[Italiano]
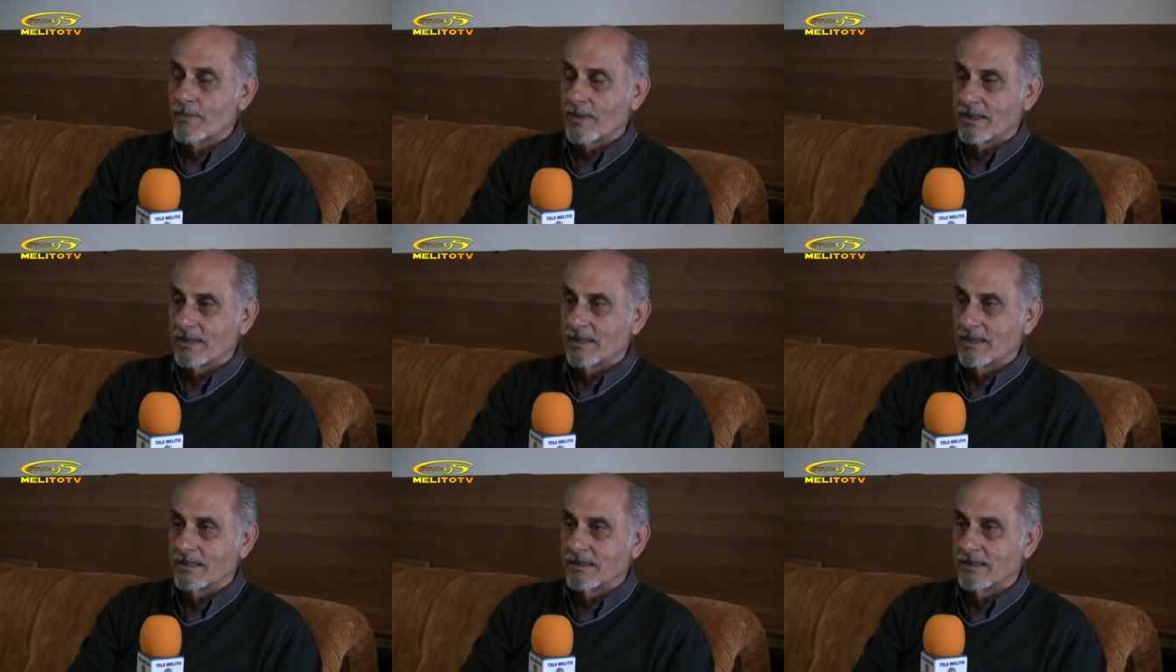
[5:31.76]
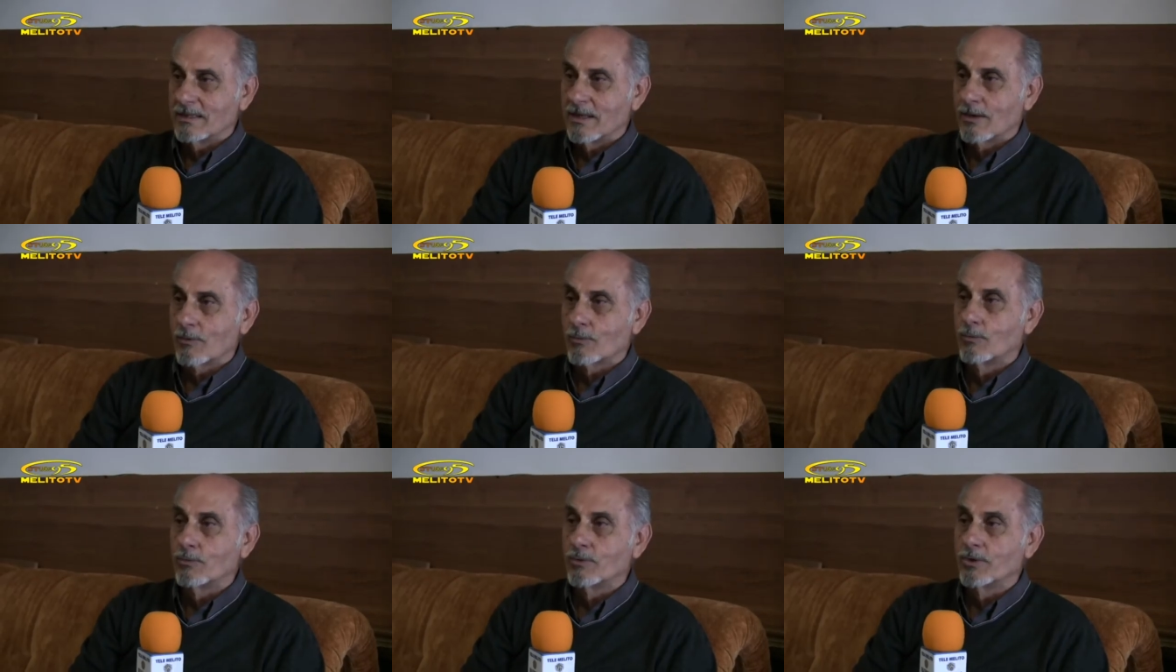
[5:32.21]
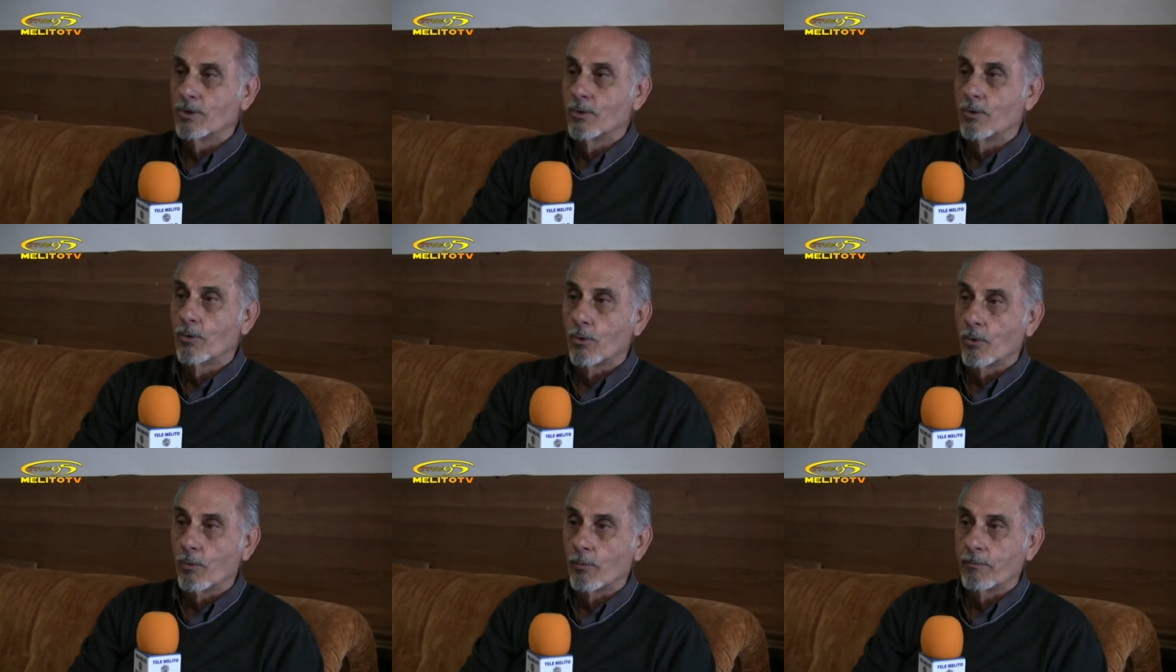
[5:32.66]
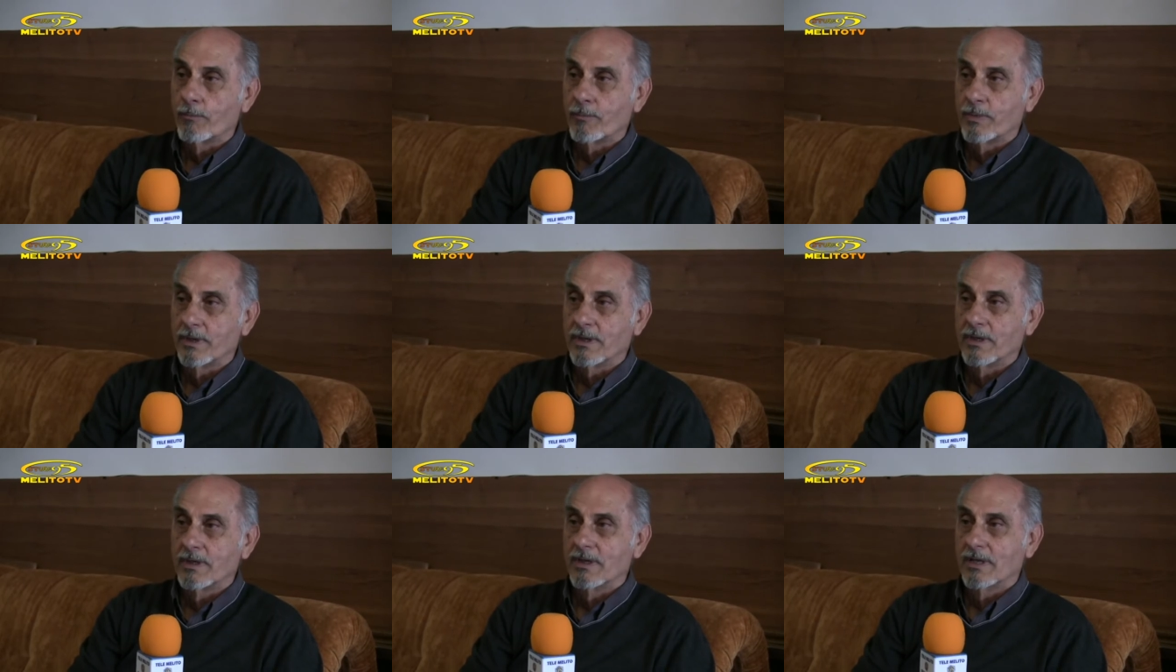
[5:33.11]
di, di alcuni
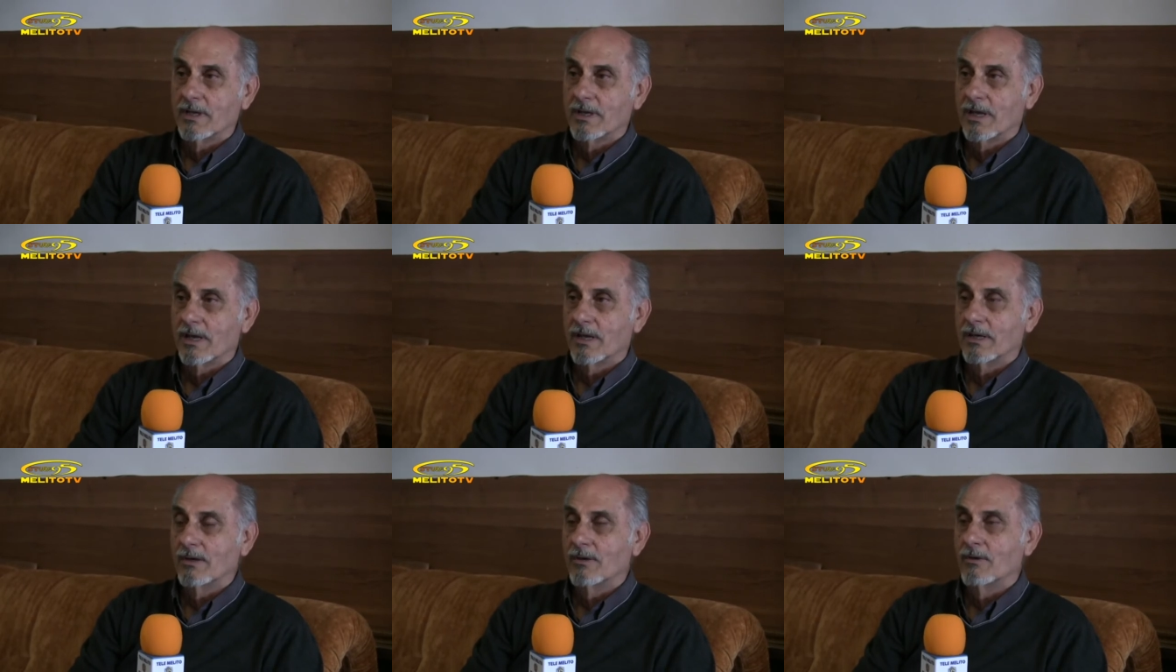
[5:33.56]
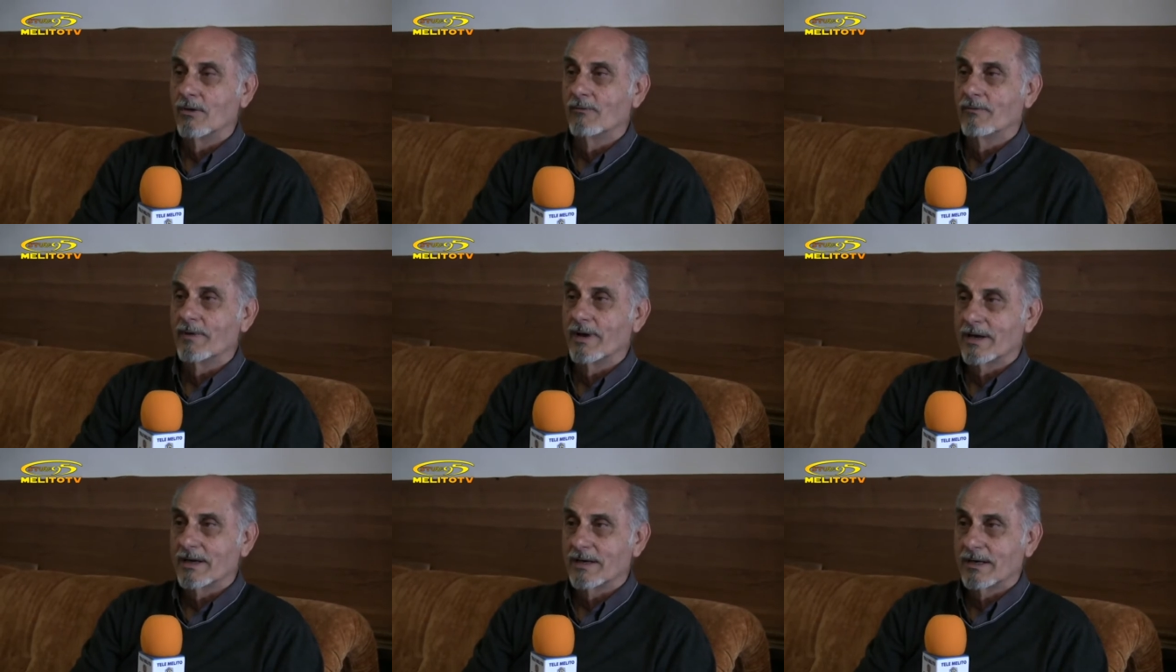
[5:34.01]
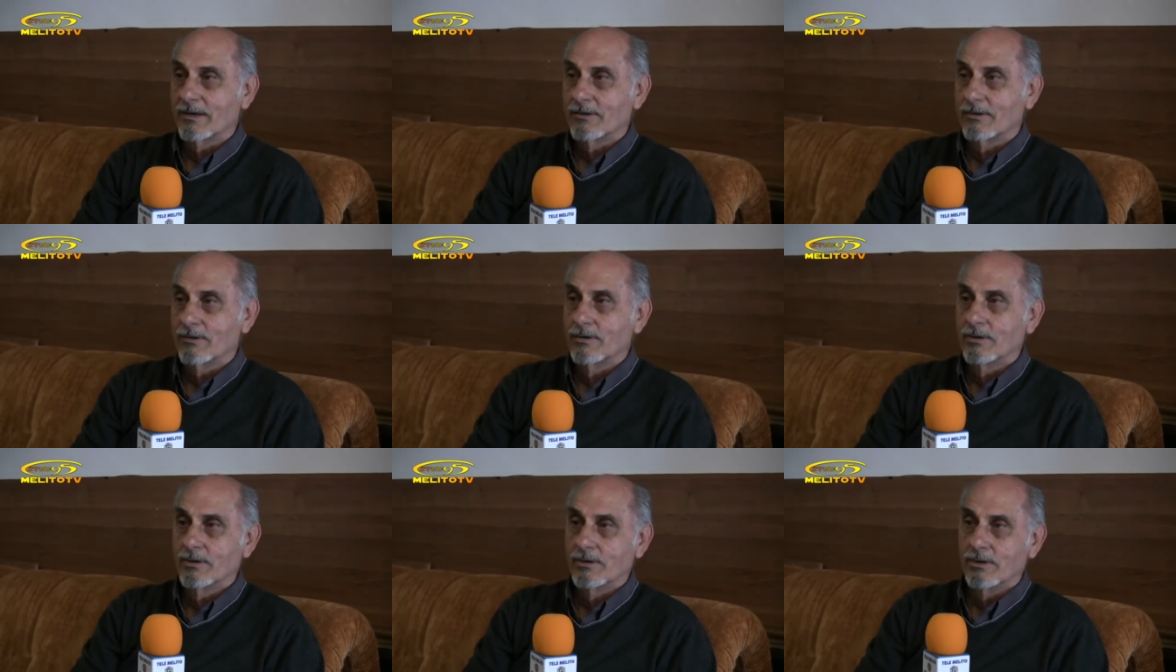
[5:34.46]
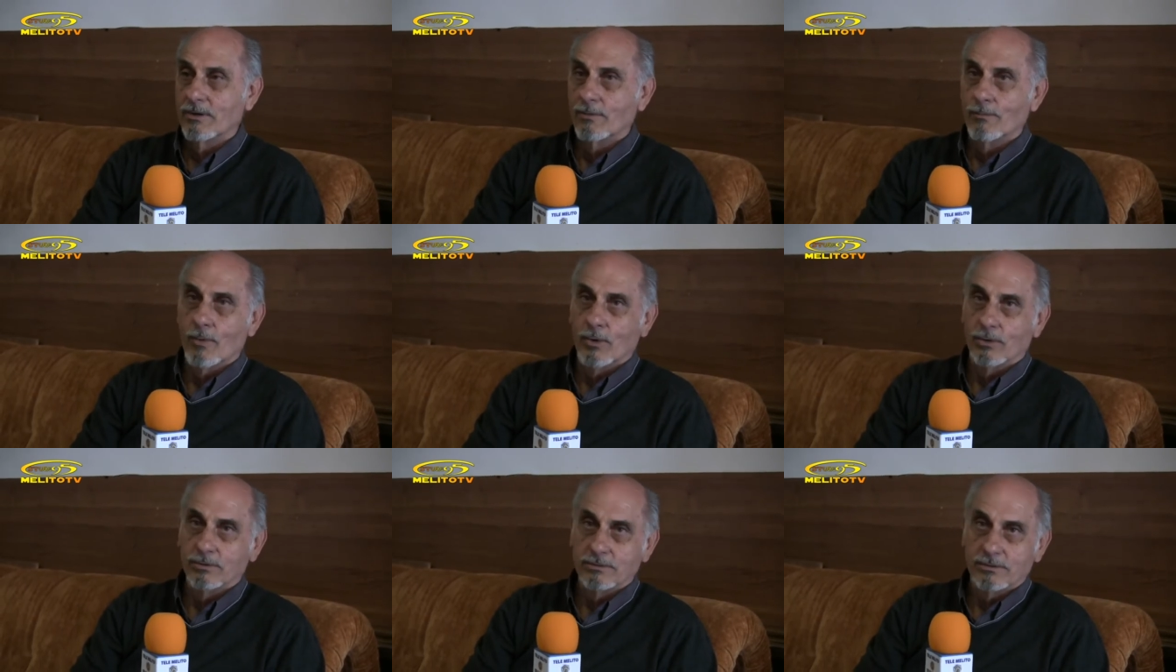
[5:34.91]
gruppi che governano il
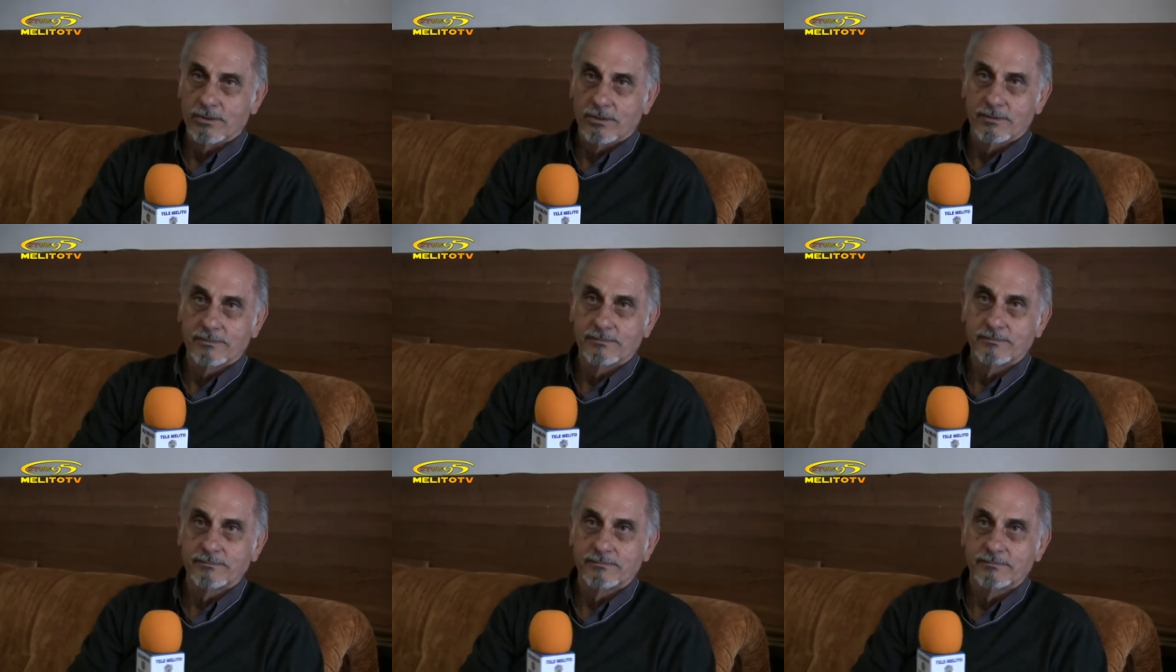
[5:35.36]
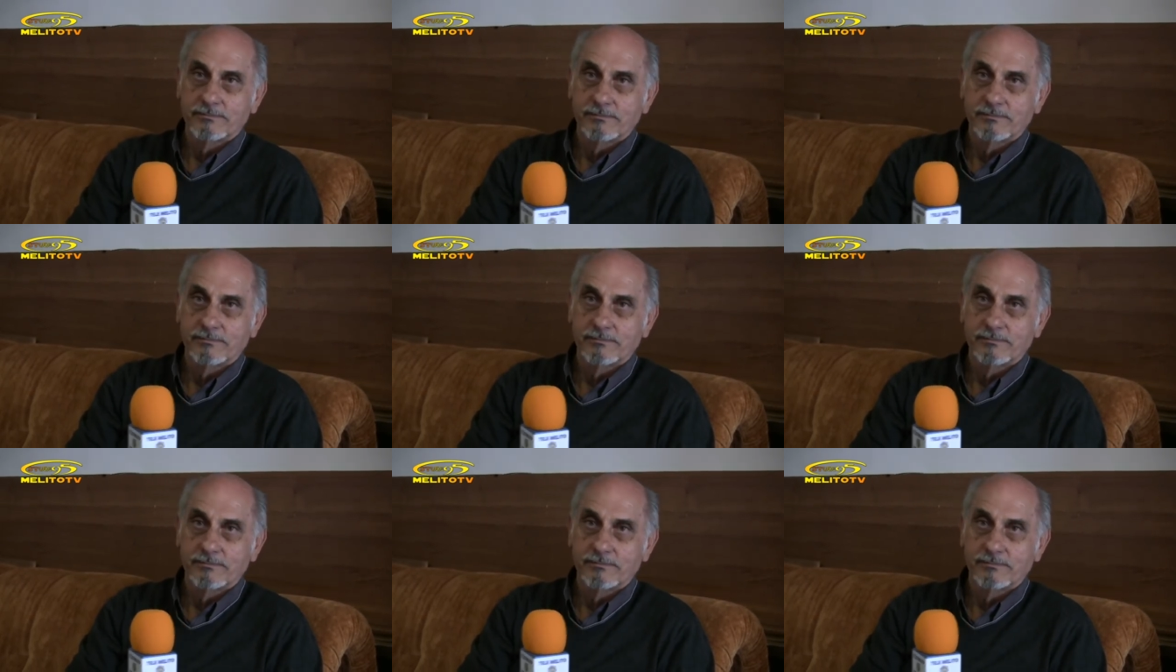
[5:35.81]
mondo.